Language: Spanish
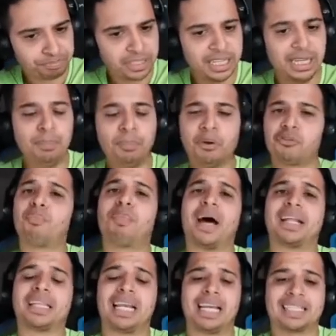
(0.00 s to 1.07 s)
Y por su
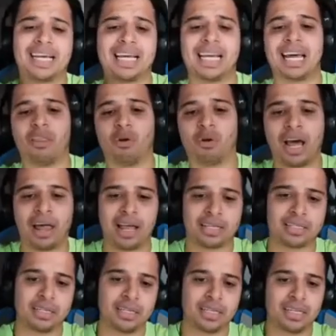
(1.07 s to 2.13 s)
parte, las Águilas
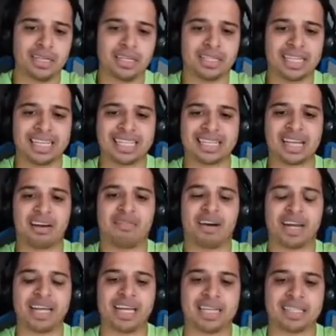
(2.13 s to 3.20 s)
Doradas de César
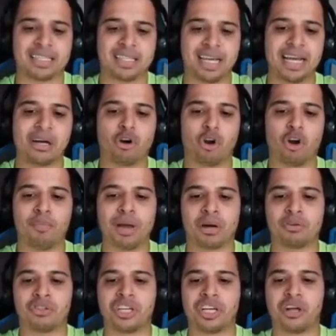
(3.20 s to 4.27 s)
Farías en Colombia
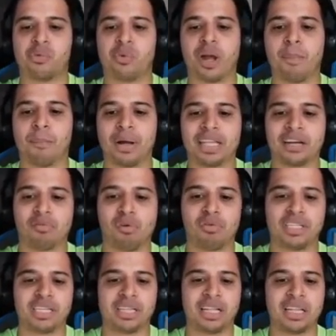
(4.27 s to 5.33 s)
consiguieron un empate como
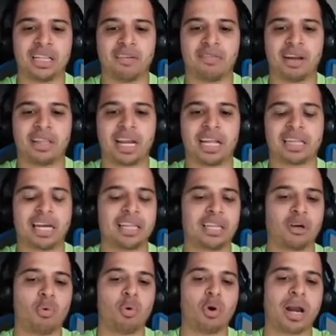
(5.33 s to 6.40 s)
visitante frente al
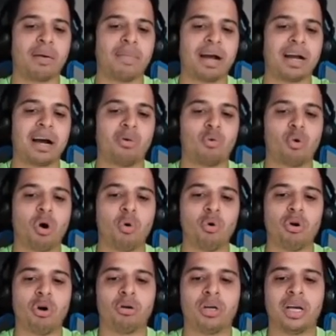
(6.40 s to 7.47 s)
Atlético Bucaramanga 1
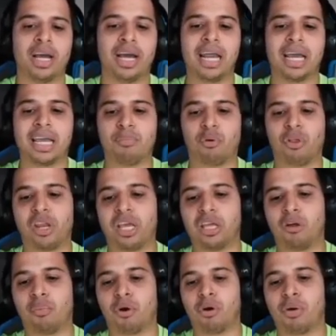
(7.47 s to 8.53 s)
1. El equipo
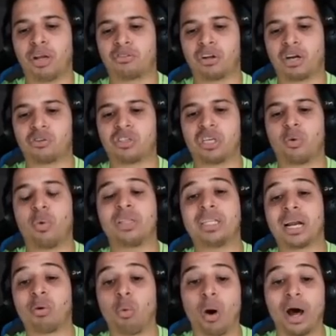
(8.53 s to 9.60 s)
dirigido por el venezolano se
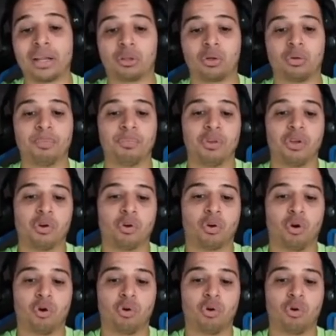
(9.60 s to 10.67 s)
encuentra cuarto
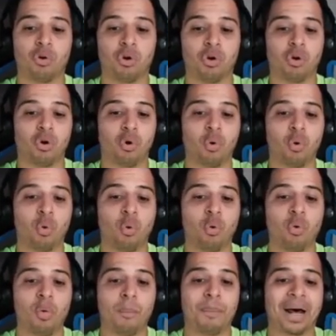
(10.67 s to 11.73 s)
con
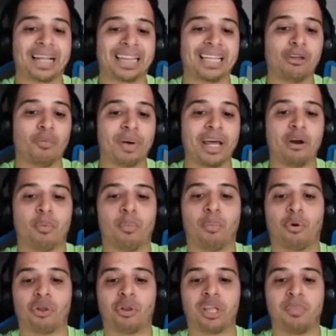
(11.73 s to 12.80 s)
un partido menos
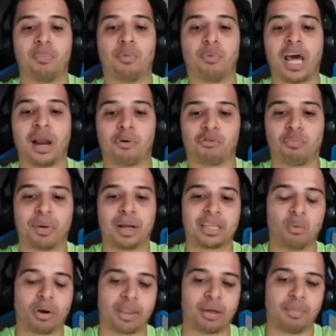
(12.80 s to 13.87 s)
por disputar. Por su parte,
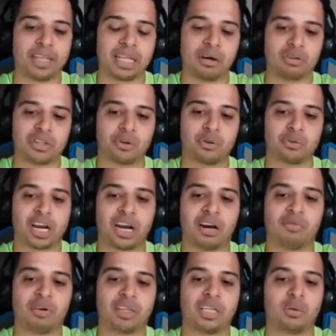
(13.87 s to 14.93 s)
el guardameta José
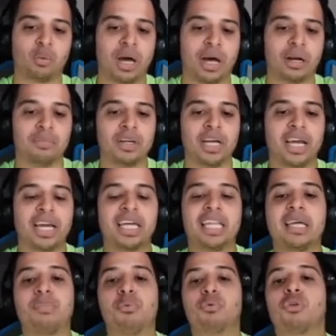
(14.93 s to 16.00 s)
Contreras fue titular y
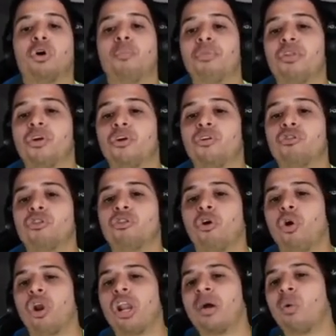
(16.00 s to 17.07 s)
disputó
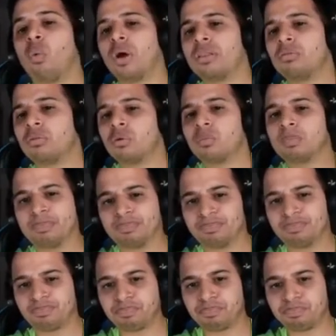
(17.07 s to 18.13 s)
todo el encuentro.
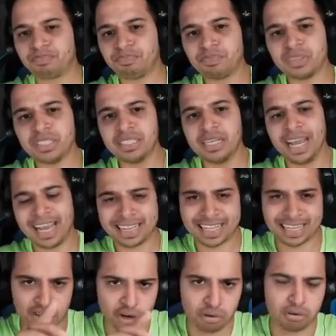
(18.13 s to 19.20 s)

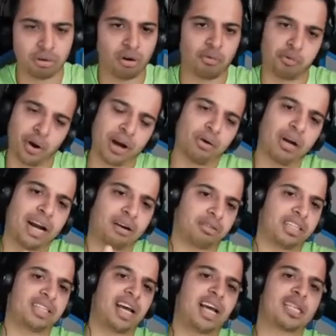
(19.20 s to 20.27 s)
Estas son o fueron las
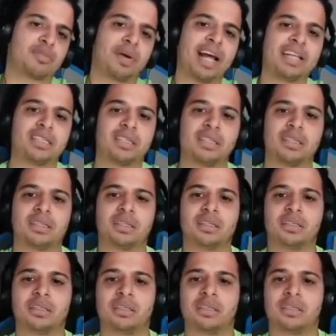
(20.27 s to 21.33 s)
noticias de express
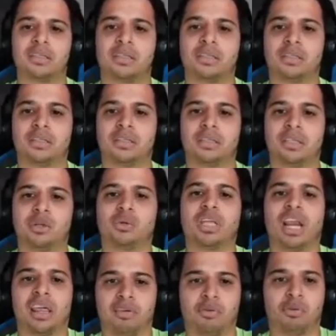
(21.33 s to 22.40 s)
y usted
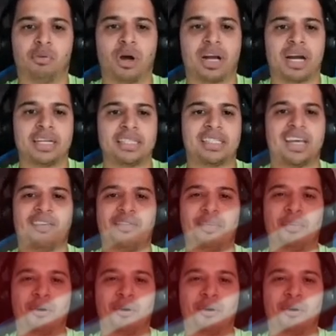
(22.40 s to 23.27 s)
la disfrutó acá en CFP por